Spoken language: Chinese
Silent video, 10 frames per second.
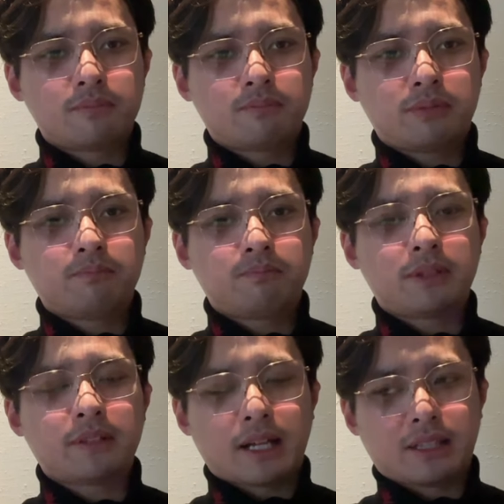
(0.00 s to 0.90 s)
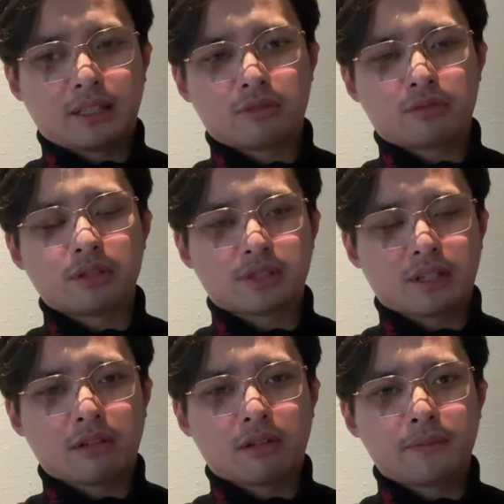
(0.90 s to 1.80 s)
是不不咋地，说句实
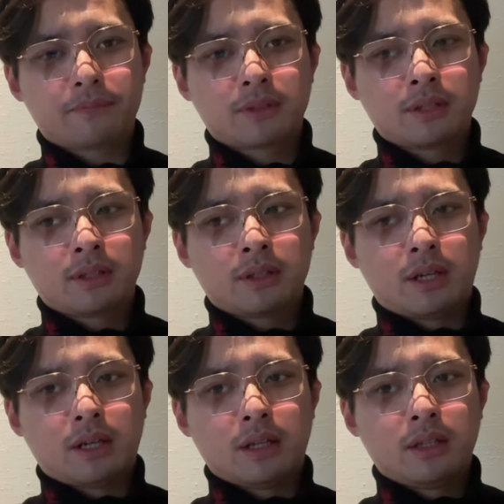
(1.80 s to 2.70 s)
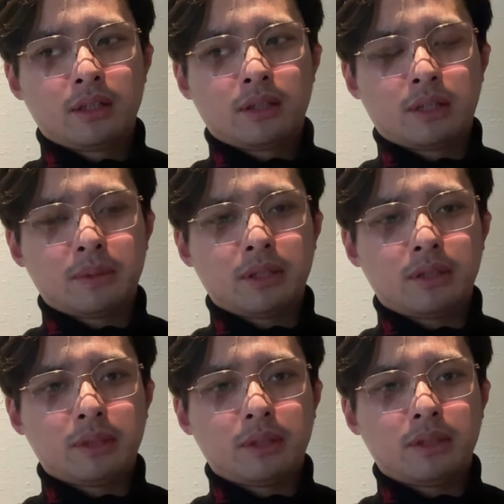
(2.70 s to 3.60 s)
在话，啊，里面
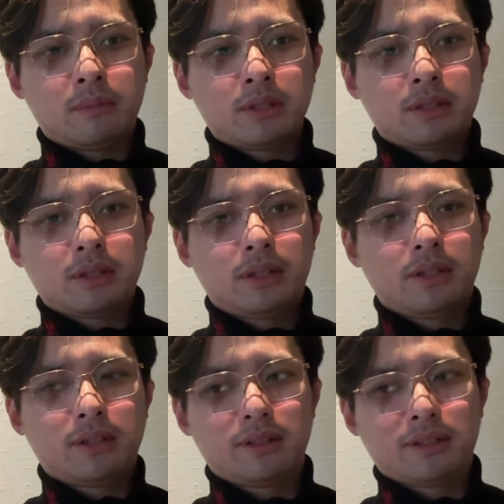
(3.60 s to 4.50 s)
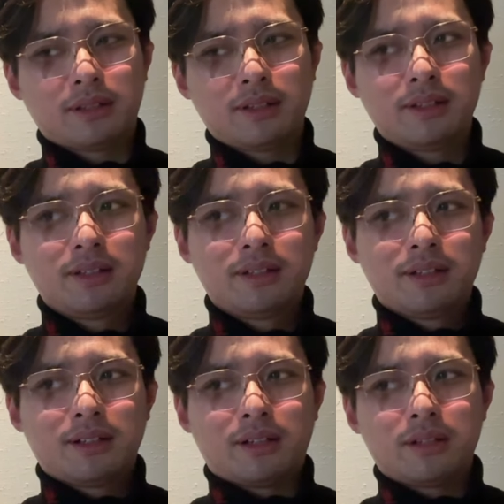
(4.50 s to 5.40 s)
里面里面这个，嗯，
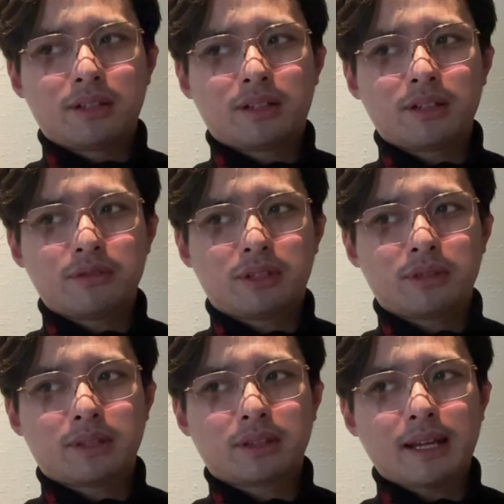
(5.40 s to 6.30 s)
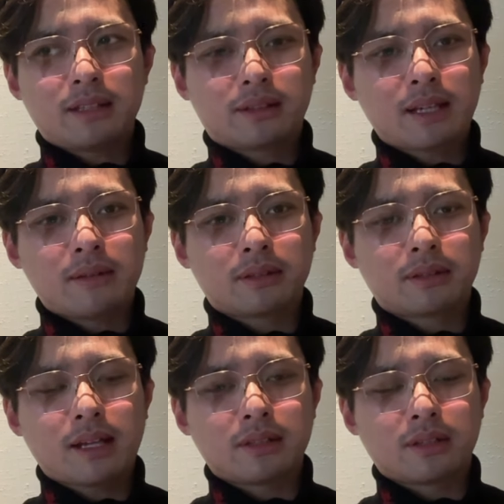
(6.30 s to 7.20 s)
好像喝上去他妈淡淡
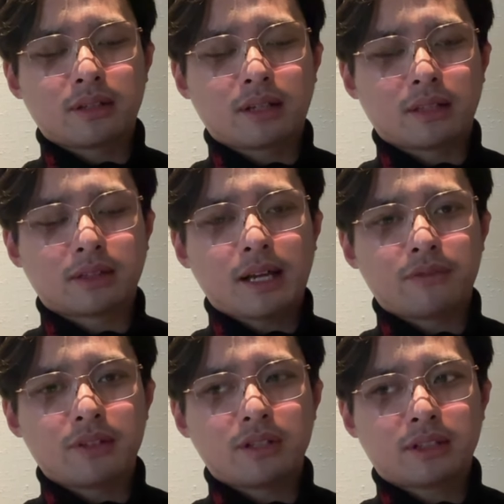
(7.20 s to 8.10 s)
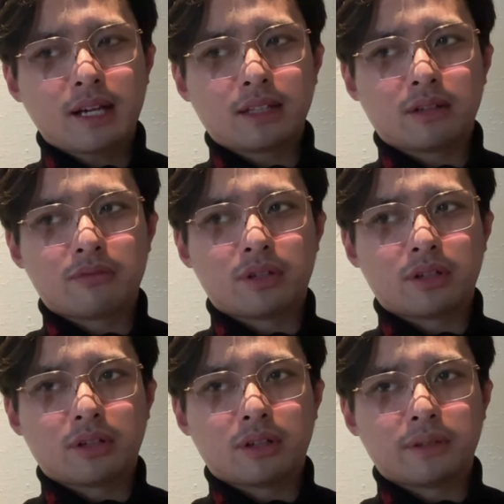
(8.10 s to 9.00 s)
淡很淡，非常淡那个味
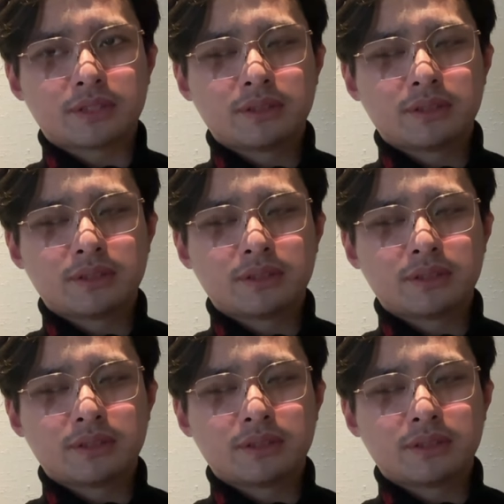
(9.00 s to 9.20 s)
道啊。